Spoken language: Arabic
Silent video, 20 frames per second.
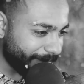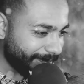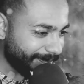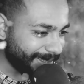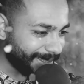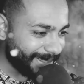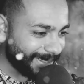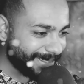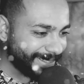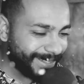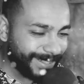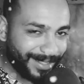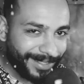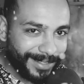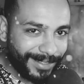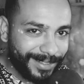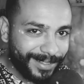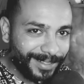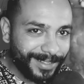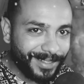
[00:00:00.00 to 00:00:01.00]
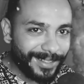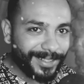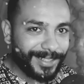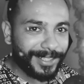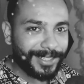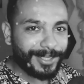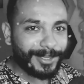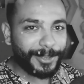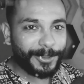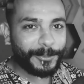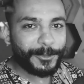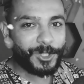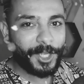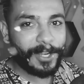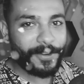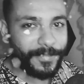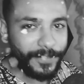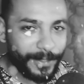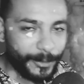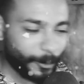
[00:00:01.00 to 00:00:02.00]
بالله يا جدعان آه، انا مش
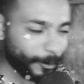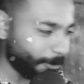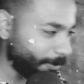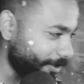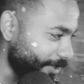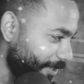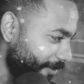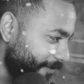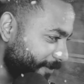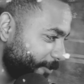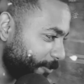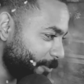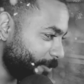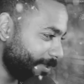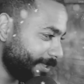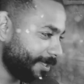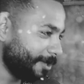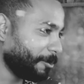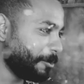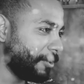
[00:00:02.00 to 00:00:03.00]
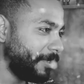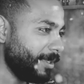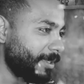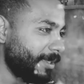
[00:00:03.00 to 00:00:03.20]
عارف أخو... مش عارف ادوق قهوه